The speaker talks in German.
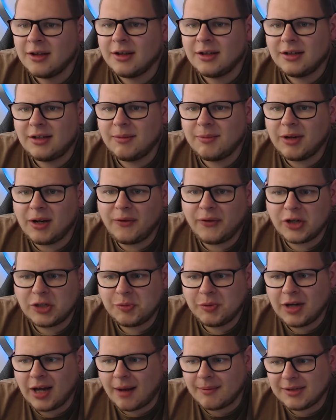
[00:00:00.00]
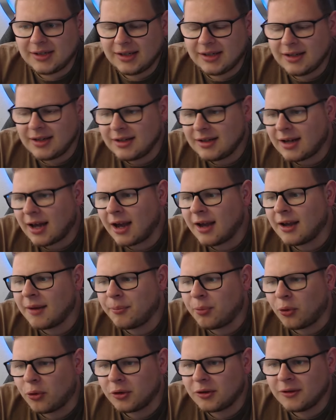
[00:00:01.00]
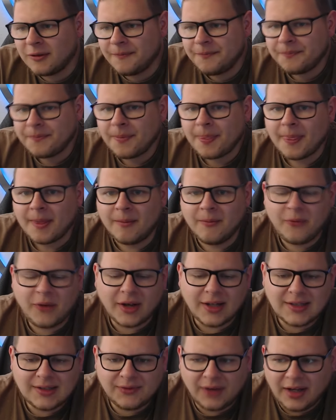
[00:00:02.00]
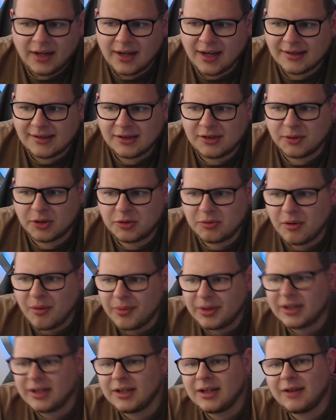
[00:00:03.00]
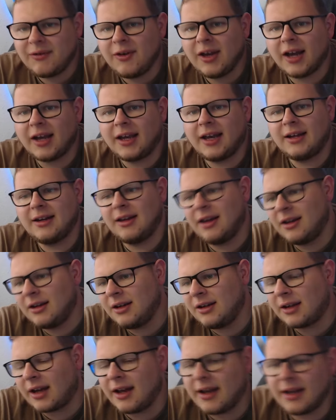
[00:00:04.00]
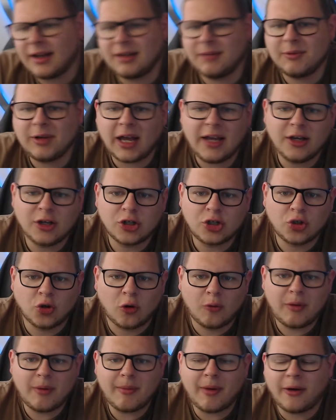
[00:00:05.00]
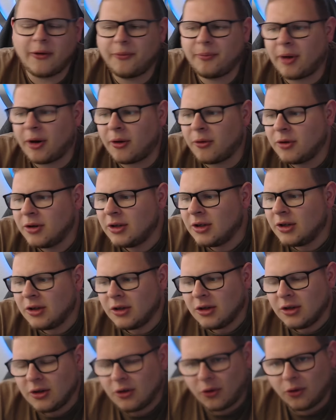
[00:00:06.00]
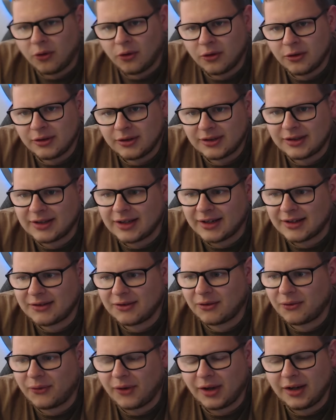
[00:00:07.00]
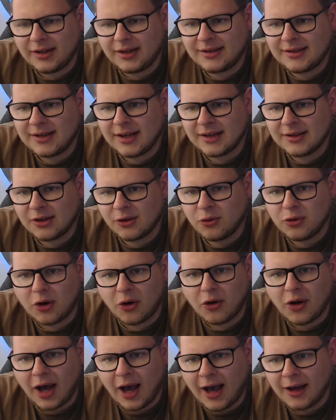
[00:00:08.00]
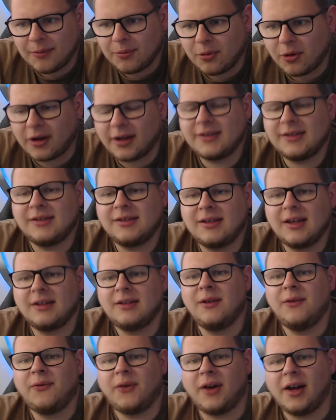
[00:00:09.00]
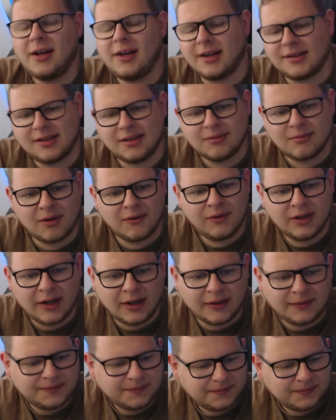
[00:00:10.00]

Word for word: Die Mittelfeldspieler haben sich hinten angeboten. Und Franz Fahne hat sich zum Beispiel immer mit in die, äh, in die Dreierkette mit reingeschoben beim Aufbau. Und das fand ich sehr, sehr gut. Auch Harenbrock hat sich sehr tief fallen lassen, immer wieder.